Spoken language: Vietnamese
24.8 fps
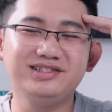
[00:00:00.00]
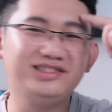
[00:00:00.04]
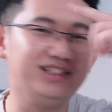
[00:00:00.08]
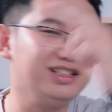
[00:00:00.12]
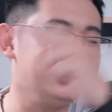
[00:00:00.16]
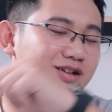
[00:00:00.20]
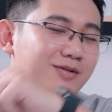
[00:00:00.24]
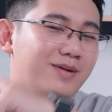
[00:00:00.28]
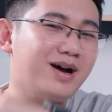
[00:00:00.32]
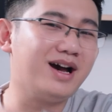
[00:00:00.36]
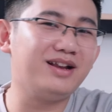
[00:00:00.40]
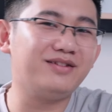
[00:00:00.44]
Xin
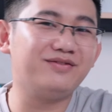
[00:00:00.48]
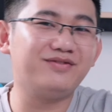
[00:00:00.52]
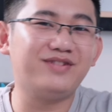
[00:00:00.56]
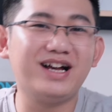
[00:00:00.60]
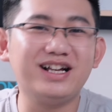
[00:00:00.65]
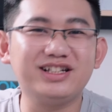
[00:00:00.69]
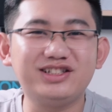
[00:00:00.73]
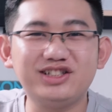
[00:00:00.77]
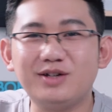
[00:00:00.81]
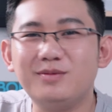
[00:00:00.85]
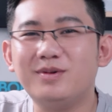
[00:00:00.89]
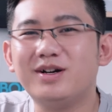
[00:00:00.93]
chào bạn
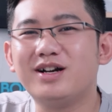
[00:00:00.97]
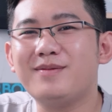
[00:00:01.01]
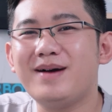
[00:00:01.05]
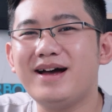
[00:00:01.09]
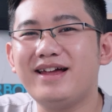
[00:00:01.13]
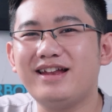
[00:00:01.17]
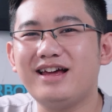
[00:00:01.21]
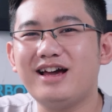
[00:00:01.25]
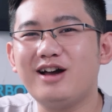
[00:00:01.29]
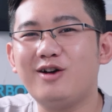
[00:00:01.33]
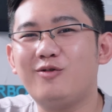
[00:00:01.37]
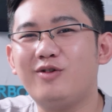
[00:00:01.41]
và chào mừng các
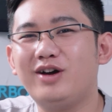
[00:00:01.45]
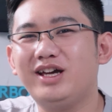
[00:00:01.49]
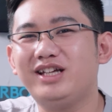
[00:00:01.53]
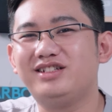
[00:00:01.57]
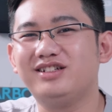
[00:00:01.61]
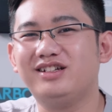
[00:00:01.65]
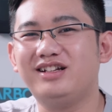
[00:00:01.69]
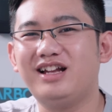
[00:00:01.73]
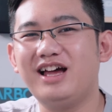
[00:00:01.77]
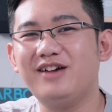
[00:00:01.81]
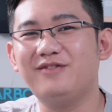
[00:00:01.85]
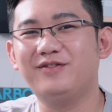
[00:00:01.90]
bạn đã quay
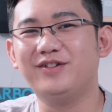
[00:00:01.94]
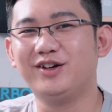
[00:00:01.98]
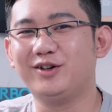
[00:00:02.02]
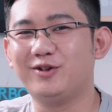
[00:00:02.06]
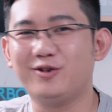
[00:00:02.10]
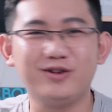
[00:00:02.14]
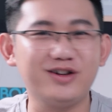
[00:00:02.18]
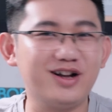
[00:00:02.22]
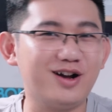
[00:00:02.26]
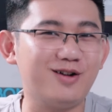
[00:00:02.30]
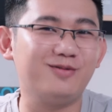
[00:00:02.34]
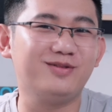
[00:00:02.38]
trở lại với
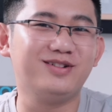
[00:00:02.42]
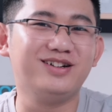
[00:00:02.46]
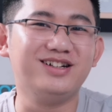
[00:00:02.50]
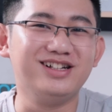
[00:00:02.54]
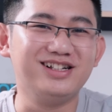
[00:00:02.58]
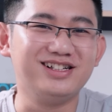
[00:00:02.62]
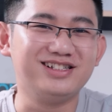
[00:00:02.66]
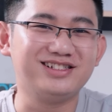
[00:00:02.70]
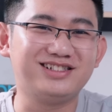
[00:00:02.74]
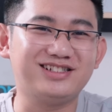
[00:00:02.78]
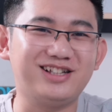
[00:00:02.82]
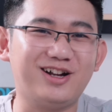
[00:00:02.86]
Khôi Ngọng.
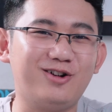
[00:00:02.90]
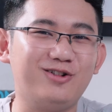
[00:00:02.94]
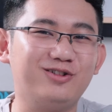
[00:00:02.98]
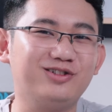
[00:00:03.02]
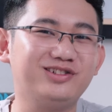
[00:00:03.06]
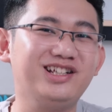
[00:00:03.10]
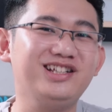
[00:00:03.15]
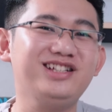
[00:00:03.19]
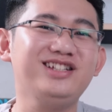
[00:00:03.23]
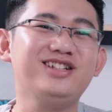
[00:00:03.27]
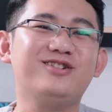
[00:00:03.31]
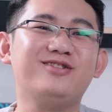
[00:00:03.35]
Sau
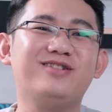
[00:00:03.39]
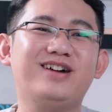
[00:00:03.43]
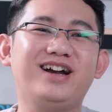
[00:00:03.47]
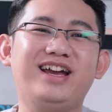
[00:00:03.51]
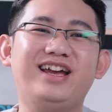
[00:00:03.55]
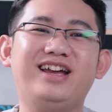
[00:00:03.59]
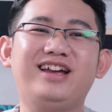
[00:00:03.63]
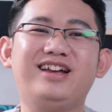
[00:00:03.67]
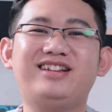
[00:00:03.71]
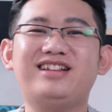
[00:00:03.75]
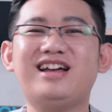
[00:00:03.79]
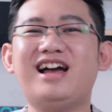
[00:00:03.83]
rất nhiều
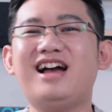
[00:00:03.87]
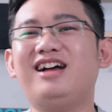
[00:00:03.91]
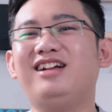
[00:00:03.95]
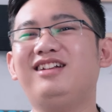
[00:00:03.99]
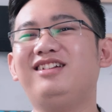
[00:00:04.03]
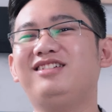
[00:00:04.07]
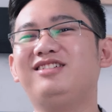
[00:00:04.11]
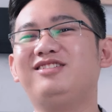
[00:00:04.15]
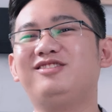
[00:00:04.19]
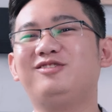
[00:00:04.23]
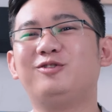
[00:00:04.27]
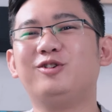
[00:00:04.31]
ngày
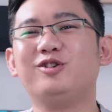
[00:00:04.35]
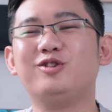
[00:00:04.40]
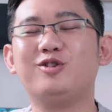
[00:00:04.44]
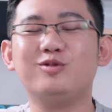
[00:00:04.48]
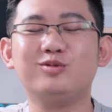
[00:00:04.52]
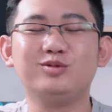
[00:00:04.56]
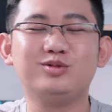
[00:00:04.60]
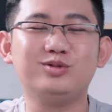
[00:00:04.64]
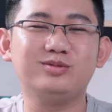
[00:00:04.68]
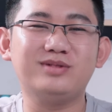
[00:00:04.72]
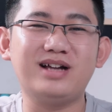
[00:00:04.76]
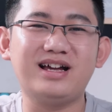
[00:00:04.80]
tháng, cuối
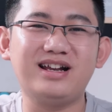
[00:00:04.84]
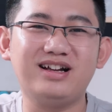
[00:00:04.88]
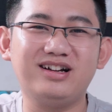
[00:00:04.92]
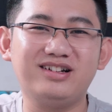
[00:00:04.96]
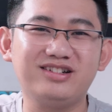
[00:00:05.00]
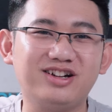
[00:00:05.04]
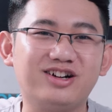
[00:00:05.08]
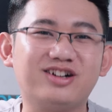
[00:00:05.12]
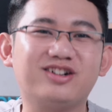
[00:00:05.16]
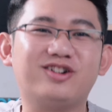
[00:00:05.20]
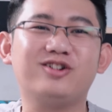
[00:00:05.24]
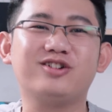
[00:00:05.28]
cùng chúng ta đã
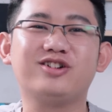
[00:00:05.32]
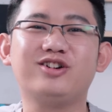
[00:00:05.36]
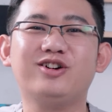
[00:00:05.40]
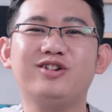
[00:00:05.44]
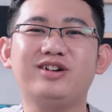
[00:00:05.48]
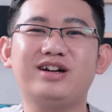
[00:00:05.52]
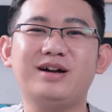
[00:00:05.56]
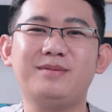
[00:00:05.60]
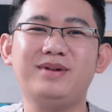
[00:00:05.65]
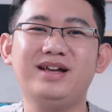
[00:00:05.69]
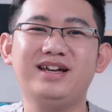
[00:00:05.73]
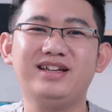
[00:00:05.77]
được có cơ
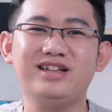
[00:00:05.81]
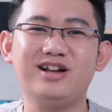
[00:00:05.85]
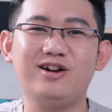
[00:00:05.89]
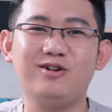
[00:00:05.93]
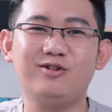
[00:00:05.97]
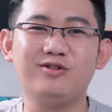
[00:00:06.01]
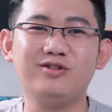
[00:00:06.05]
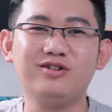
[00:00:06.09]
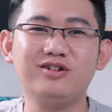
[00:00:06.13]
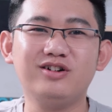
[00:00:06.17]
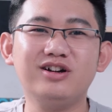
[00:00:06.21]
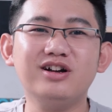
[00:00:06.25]
hội gặp lại
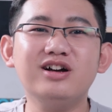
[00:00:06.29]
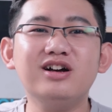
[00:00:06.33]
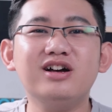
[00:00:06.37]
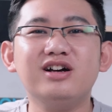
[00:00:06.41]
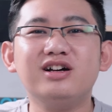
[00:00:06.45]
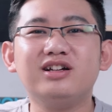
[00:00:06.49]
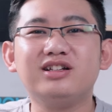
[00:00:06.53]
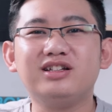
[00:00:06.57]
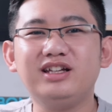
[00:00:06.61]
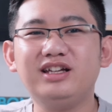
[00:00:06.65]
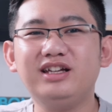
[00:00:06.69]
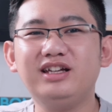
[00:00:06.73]
nhau.
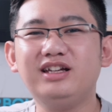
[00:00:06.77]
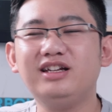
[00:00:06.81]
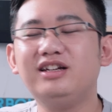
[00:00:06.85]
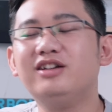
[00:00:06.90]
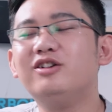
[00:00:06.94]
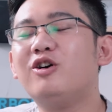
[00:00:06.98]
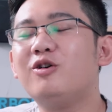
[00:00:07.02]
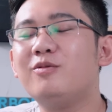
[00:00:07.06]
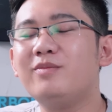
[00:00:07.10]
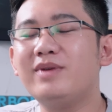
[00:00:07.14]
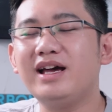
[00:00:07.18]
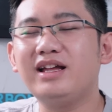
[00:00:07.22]
Thì
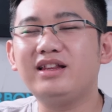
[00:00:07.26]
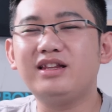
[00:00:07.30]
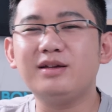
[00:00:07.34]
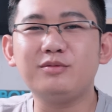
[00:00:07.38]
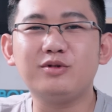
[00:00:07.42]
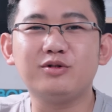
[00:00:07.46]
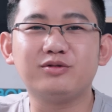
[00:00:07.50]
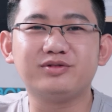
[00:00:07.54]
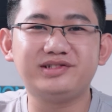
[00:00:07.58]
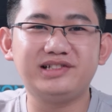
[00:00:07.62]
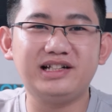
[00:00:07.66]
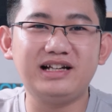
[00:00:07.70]
hôm nay tiếp
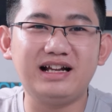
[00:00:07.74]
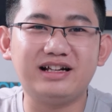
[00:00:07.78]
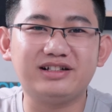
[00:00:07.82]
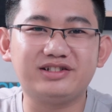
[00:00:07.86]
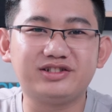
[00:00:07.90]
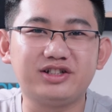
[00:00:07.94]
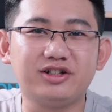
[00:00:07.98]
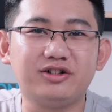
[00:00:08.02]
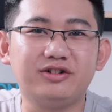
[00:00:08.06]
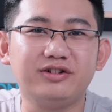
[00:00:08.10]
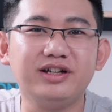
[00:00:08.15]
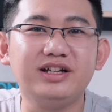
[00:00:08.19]
tục sẽ là
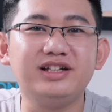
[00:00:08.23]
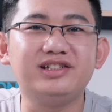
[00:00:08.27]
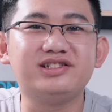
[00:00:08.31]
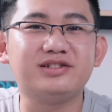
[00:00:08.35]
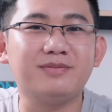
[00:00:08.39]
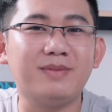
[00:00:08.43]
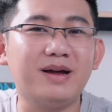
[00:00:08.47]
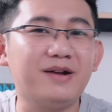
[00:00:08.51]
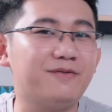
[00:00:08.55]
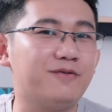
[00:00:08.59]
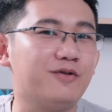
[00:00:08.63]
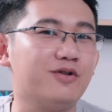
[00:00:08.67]
series
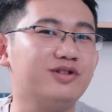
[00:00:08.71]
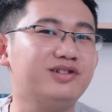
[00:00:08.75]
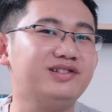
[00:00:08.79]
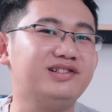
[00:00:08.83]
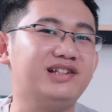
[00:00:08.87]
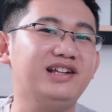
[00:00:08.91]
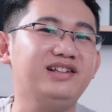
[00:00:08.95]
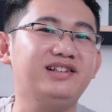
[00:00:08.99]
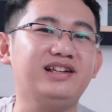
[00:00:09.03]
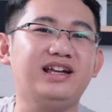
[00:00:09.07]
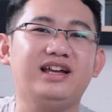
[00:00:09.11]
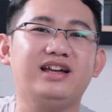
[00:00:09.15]
smartphone
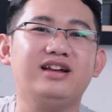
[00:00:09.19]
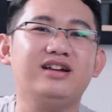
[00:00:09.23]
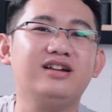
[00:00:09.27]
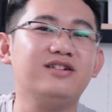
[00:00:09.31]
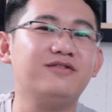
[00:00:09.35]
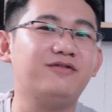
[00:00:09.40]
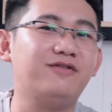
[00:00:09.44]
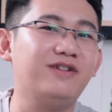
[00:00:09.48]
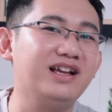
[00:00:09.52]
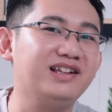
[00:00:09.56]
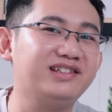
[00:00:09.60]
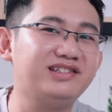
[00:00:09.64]
giá rẻ,
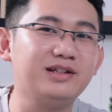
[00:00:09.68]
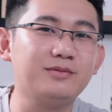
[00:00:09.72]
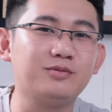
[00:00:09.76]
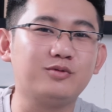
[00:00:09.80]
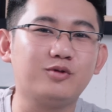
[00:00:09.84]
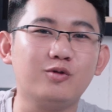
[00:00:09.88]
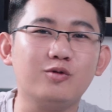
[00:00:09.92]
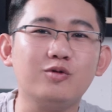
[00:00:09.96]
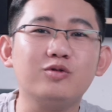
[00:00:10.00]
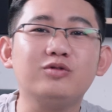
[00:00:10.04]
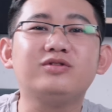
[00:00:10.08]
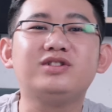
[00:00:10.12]
flagship
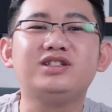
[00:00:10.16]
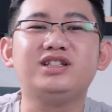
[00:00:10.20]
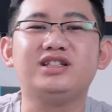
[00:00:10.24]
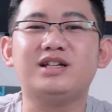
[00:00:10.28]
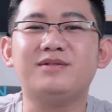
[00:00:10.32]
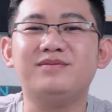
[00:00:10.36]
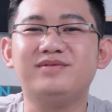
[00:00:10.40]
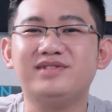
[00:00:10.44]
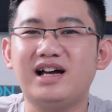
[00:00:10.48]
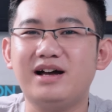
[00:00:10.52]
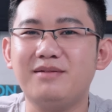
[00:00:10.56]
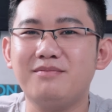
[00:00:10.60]
cũ chỉ
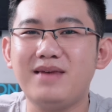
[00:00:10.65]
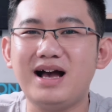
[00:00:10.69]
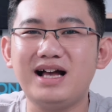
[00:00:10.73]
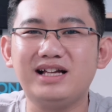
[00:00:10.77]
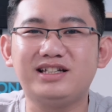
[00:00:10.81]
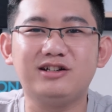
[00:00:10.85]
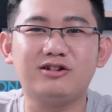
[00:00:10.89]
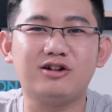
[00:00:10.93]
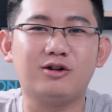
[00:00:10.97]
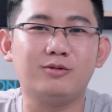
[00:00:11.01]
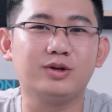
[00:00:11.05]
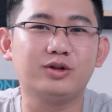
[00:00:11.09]
tầm giá ba
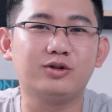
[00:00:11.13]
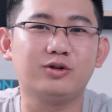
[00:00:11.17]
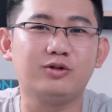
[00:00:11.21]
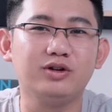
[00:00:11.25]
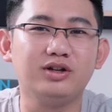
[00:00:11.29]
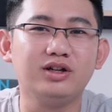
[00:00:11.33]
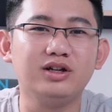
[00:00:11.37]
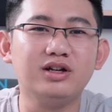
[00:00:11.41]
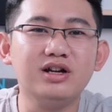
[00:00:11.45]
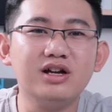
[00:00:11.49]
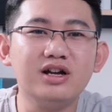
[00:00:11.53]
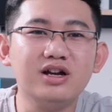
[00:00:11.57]
triệu đồng mà thôi.